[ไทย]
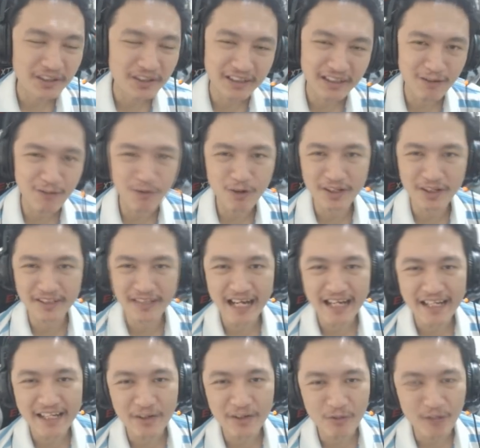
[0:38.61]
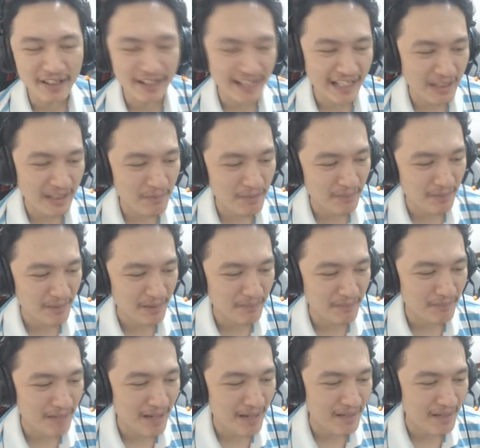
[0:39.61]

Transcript: รู้สึกกังวลใจอยู่ว่าเกมมันจะเป็น